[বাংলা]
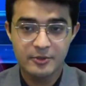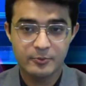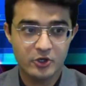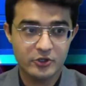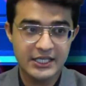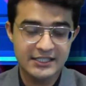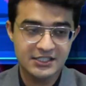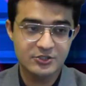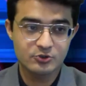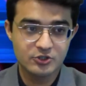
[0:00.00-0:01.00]
বরং
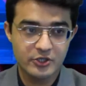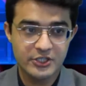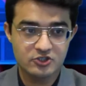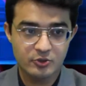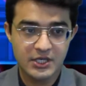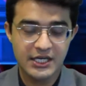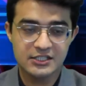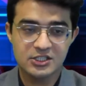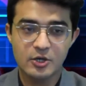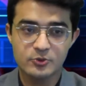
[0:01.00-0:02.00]
একটি উড্ডয়নের সময়
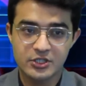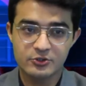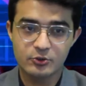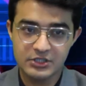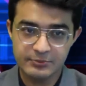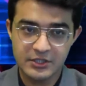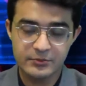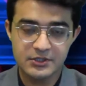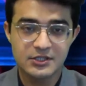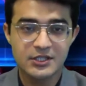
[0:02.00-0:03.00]
আরেকটি অবতরণ করতে
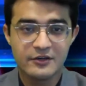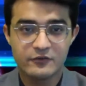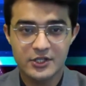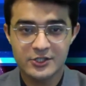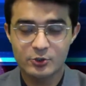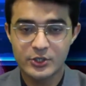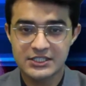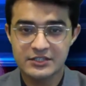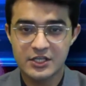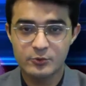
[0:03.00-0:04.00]
পারবে ফলে কোনো
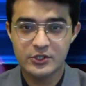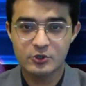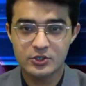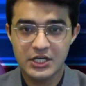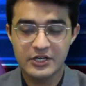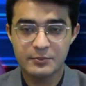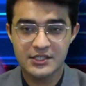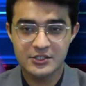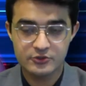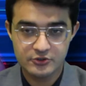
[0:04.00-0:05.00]
একটি রানওয়ে কোনো কারণে
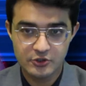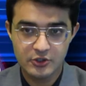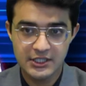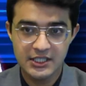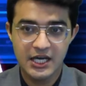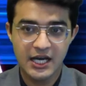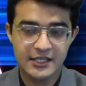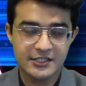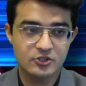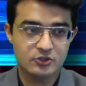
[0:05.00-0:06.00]
বাধাগ্রস্ত হলে
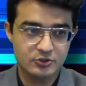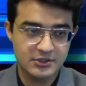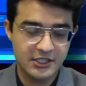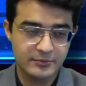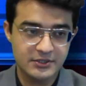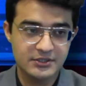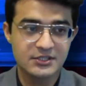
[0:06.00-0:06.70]
আরেকটি সচল থাকবে